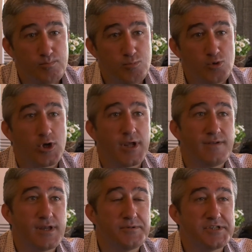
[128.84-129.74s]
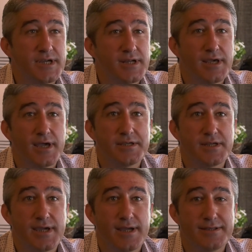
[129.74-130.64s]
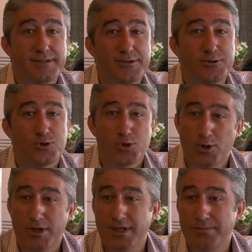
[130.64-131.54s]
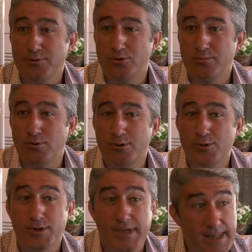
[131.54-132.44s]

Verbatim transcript: Bu görevlerimizi yerine getirirken şöyle de bir durum oldu.